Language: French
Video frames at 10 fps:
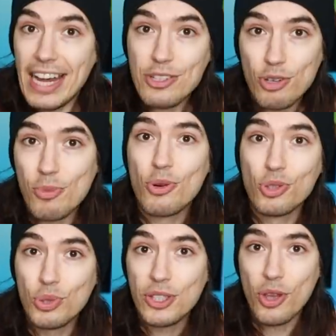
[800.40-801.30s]
aller sur mon
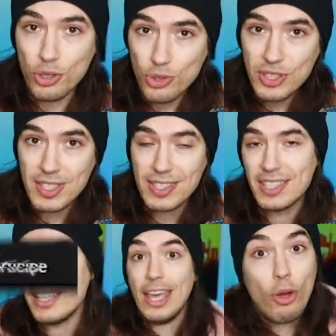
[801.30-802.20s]
compte Twitter juste
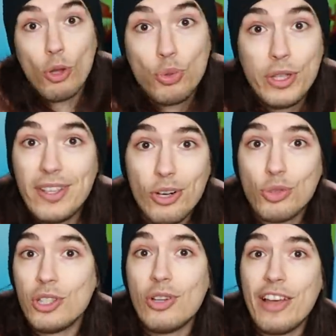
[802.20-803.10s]
ici et retweeter le
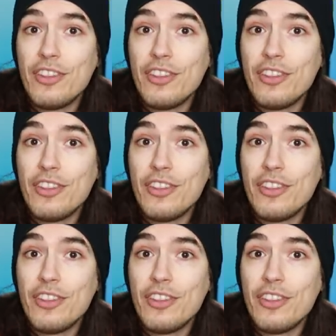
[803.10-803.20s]
tweet de la